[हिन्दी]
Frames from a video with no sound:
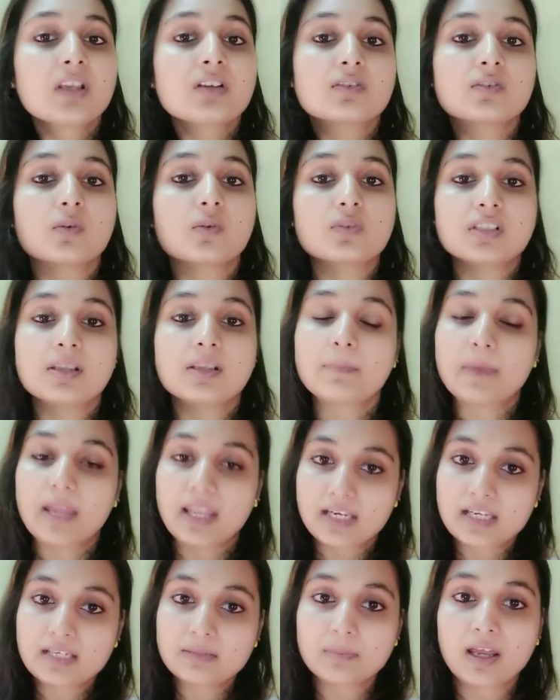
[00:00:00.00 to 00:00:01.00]
सो so, उससे
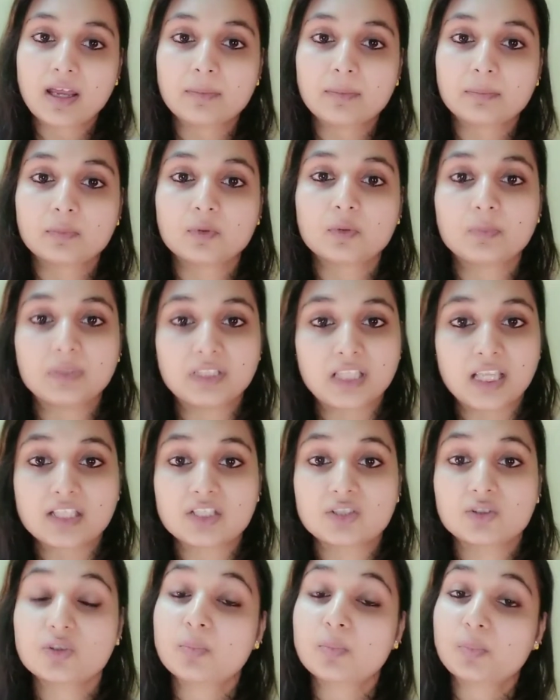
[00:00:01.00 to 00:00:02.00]
पहले ही मैं आपको बता
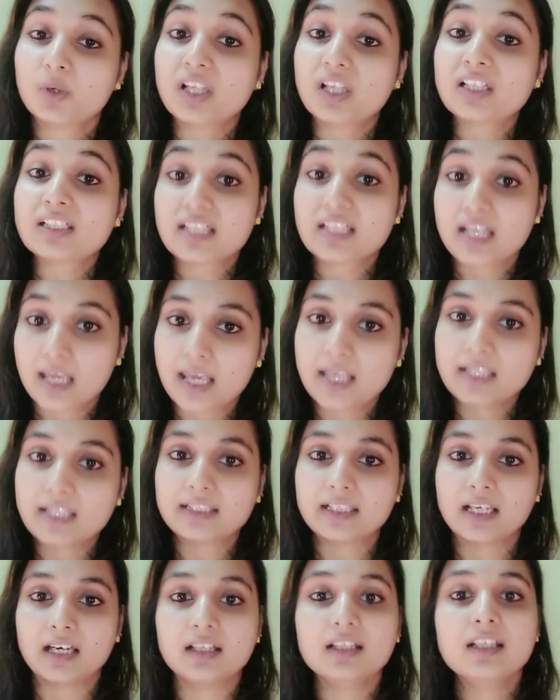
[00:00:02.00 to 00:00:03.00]
देती हूँ ये प्रोडक्ट है
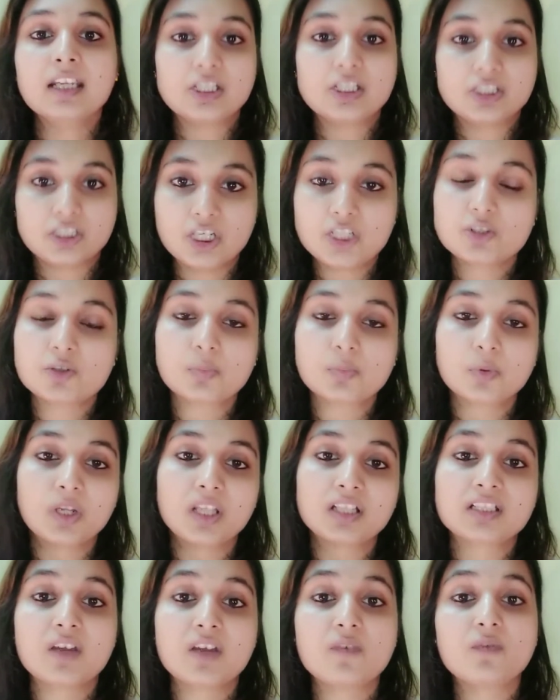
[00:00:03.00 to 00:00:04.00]
क्या ये जो
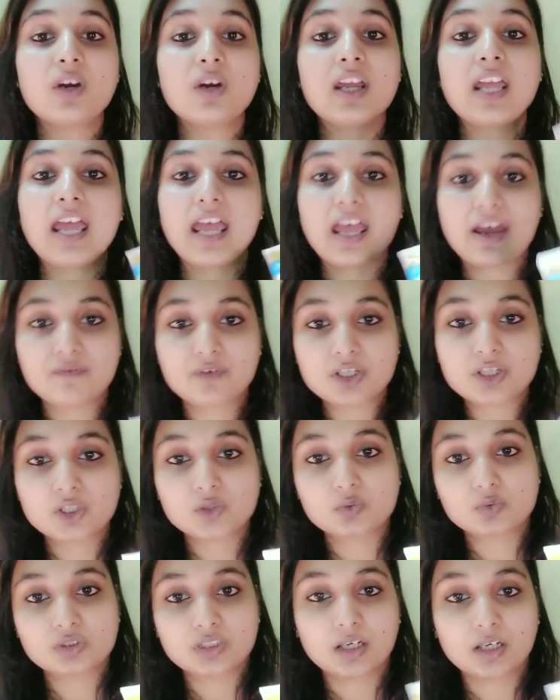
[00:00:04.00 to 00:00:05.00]
प्रोडक्ट है वो है एवर
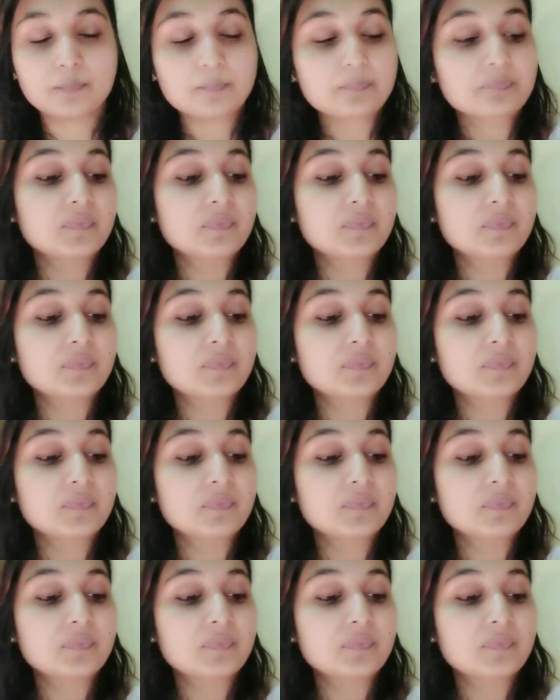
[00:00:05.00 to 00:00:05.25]
यूथ का